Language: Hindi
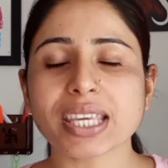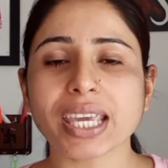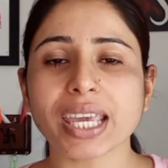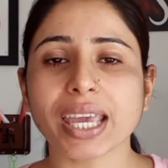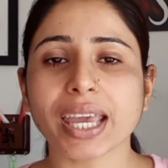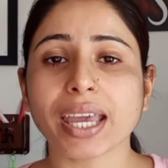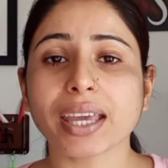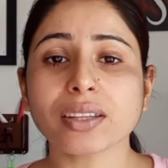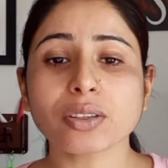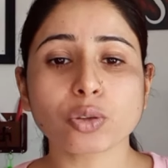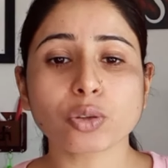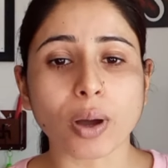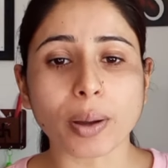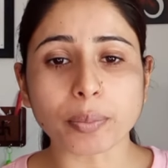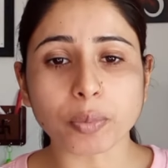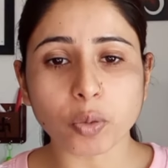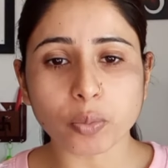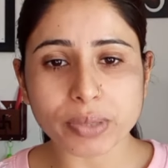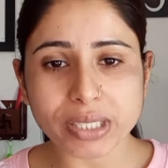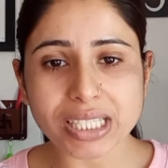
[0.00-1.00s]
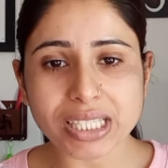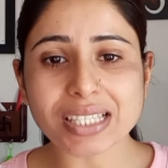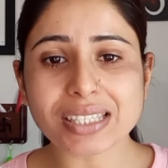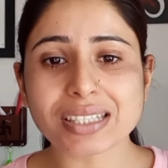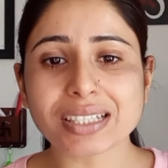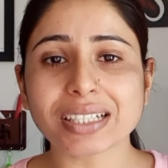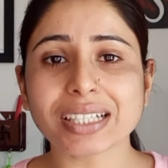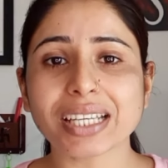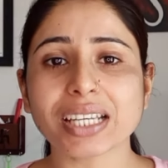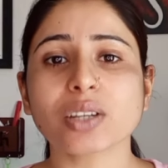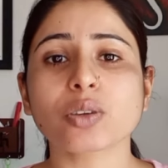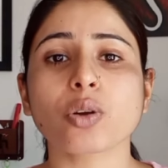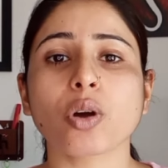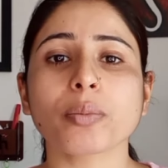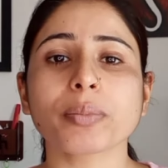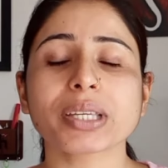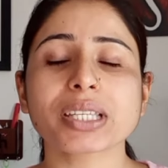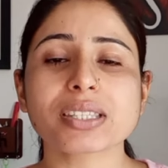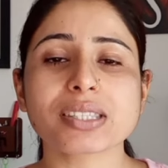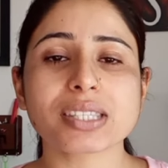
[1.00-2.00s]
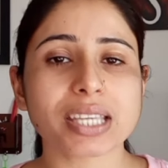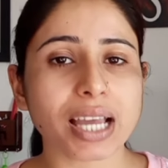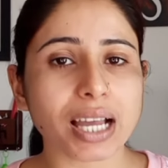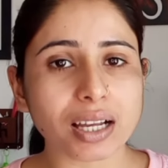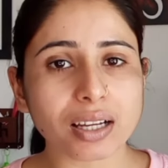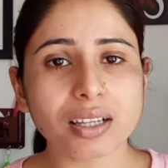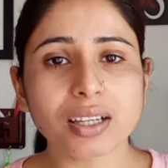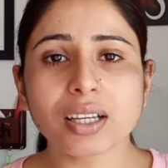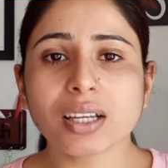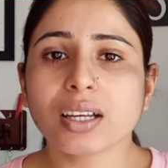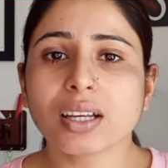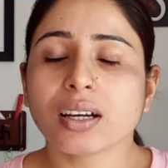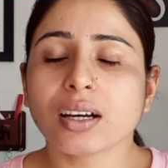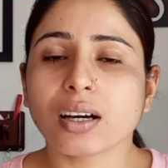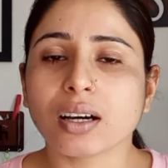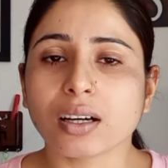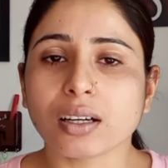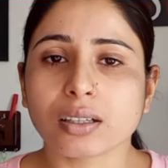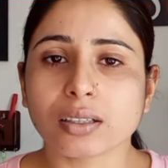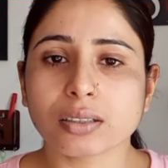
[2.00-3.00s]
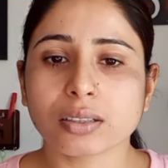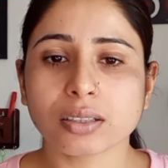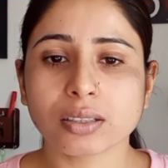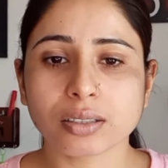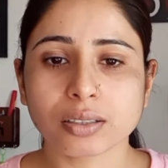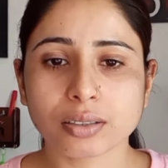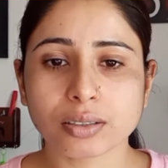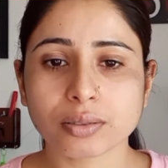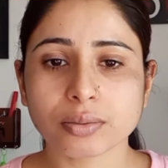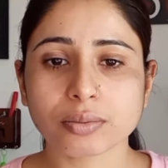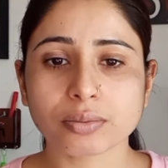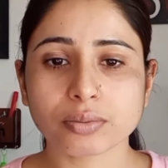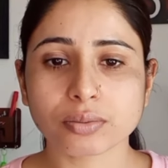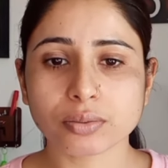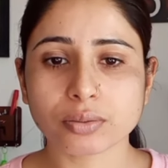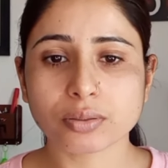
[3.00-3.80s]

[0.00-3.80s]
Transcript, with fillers: कॉमर्स के हैं तो आपको बिजनेस स्टडी इकोनॉमिक्स या आ,